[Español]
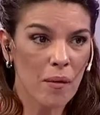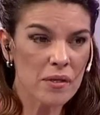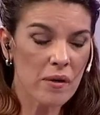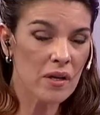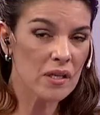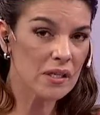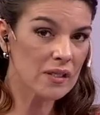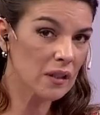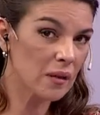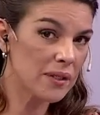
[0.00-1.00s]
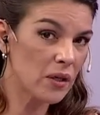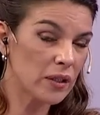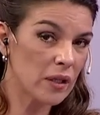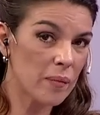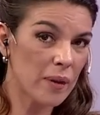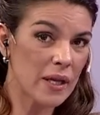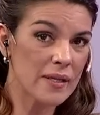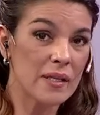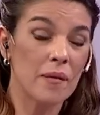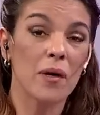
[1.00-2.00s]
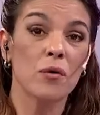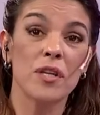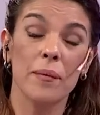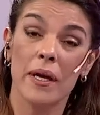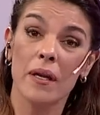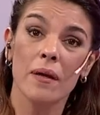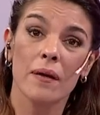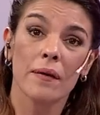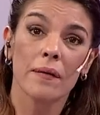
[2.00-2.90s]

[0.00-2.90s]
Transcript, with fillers: Vamos a ver qué es exactamente lo que tiene para decir. ¿Me escucha bien?